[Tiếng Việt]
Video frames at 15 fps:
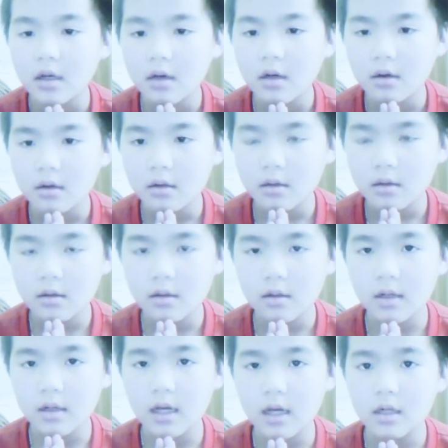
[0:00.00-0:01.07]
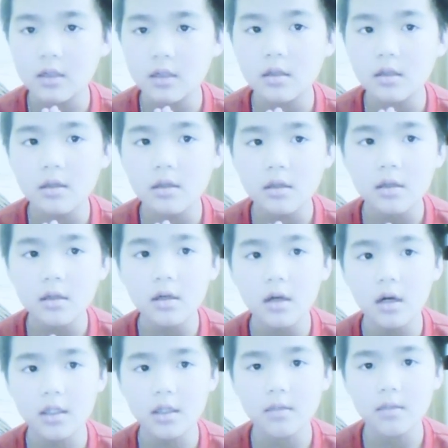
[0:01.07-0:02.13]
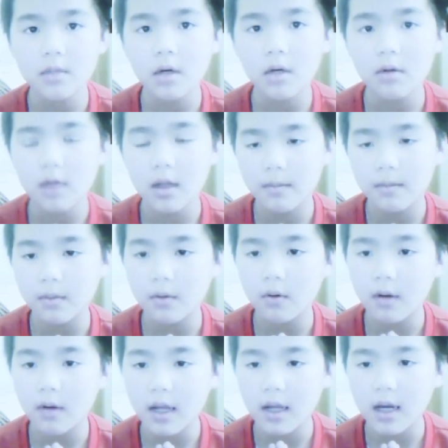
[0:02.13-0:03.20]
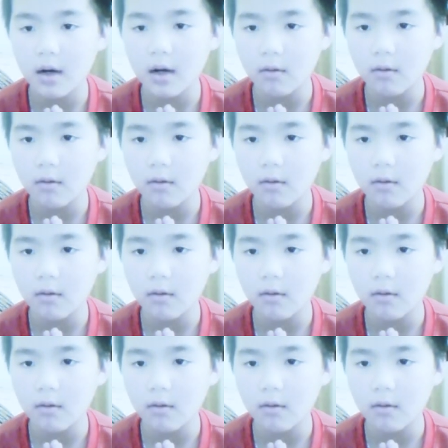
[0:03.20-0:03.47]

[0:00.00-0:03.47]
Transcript: đang ở trong câu lạc bộ La Hầu La.